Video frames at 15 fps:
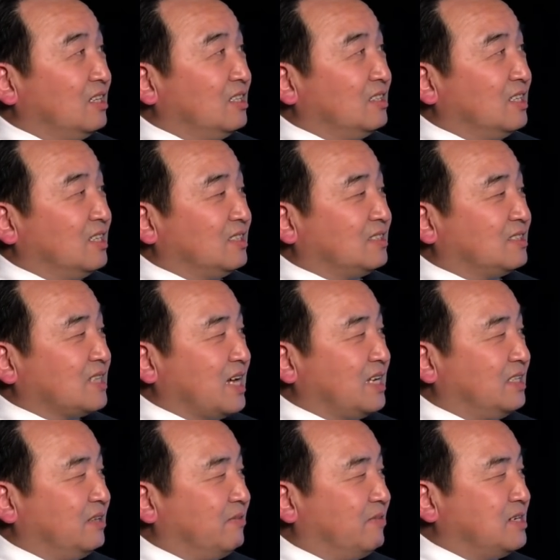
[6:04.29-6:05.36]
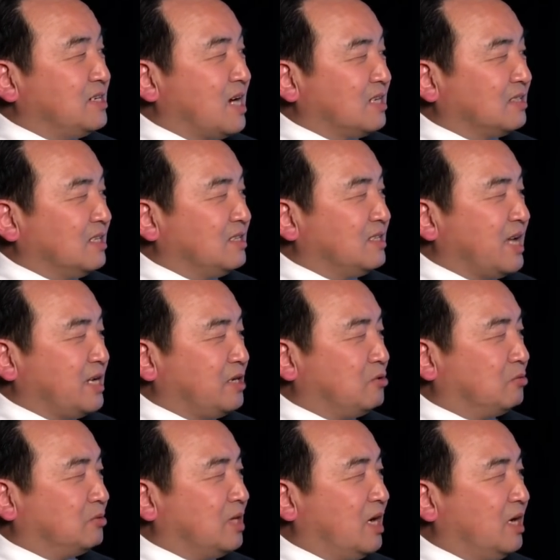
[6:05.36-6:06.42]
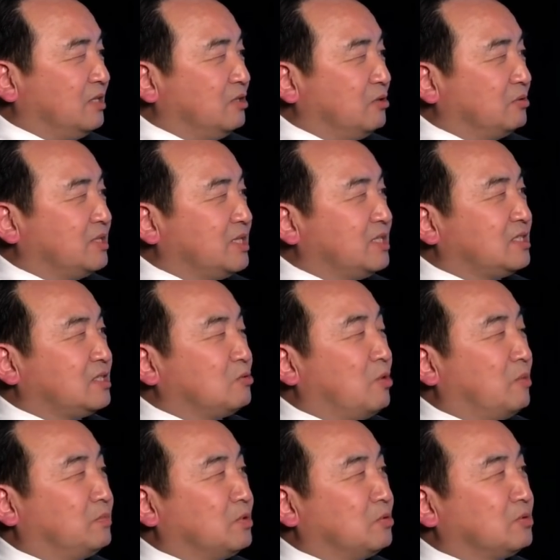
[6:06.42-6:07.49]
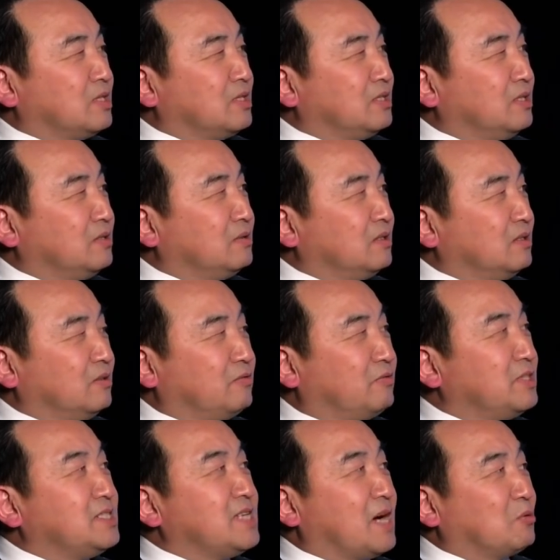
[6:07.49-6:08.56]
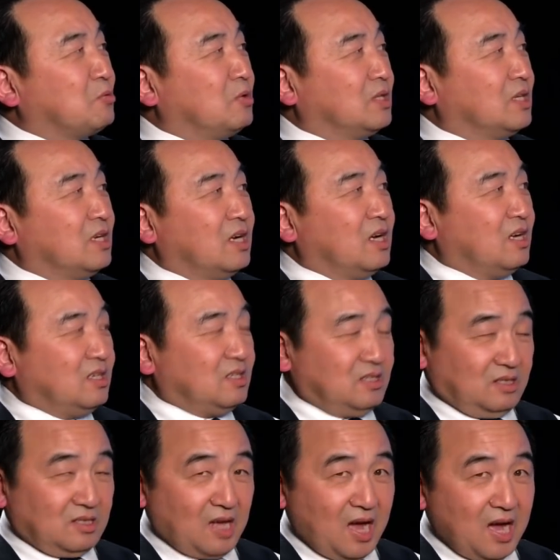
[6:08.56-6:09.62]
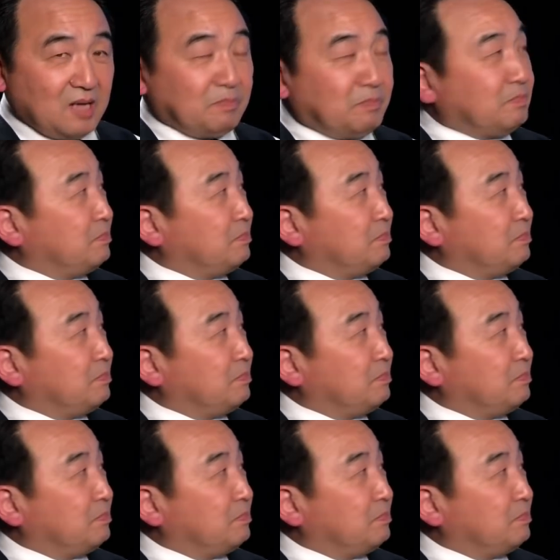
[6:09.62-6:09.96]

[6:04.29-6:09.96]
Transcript: 那在文章的内容呢，有些是我们都曾经分享过的，他。